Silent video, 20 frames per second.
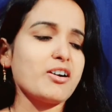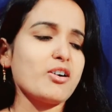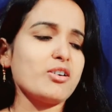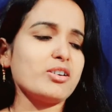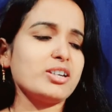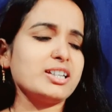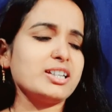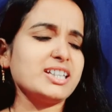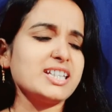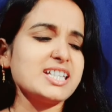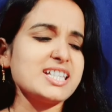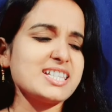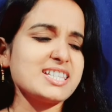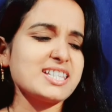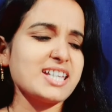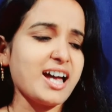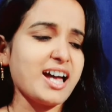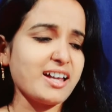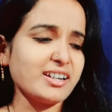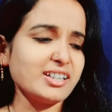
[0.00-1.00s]
और इनकी
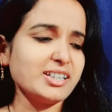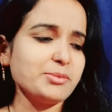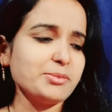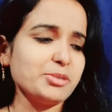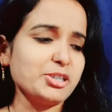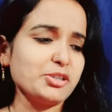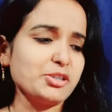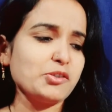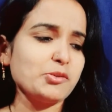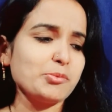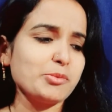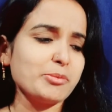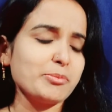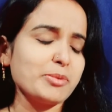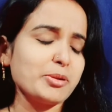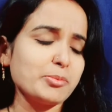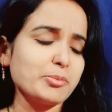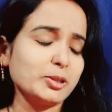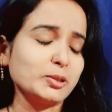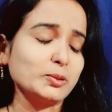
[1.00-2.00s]
सारी वीडियो में
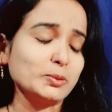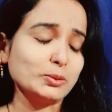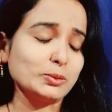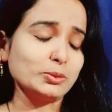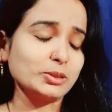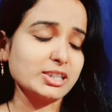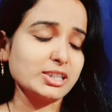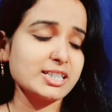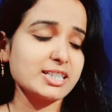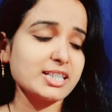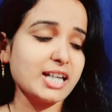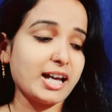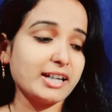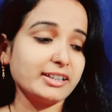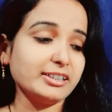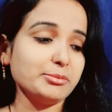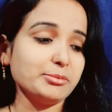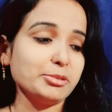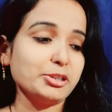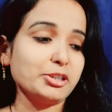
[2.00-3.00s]
मैं बोलूँगी
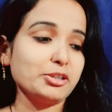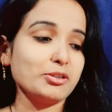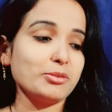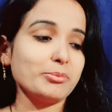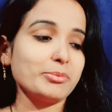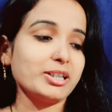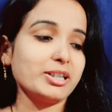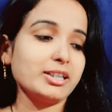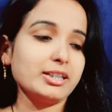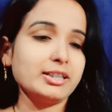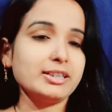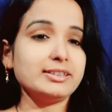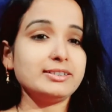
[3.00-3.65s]
सारी वीडियो में